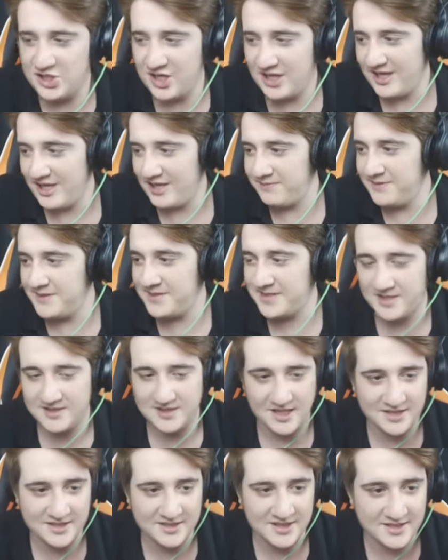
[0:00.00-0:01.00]
İnşallah biz
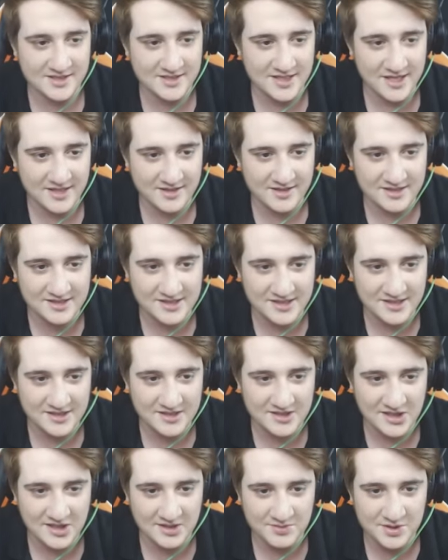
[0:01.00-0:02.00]
kazanacağız. Yani
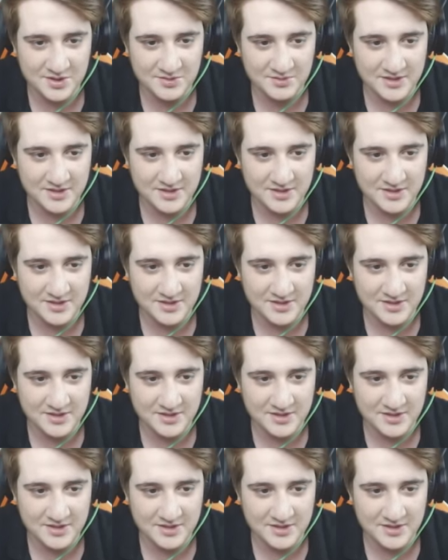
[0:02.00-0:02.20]
kazandık diyelim